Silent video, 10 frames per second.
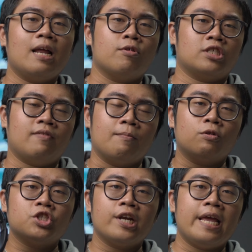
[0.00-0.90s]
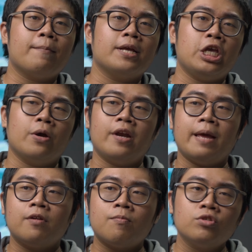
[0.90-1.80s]
là một sản phẩm của Sony mà nhiều anh
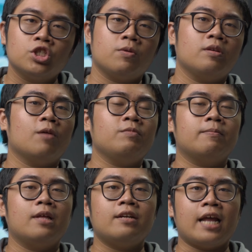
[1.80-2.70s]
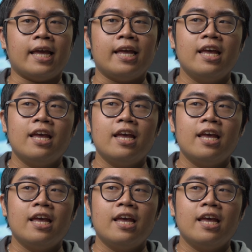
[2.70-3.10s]
em rất muốn sử dụng trong dịp Tết này.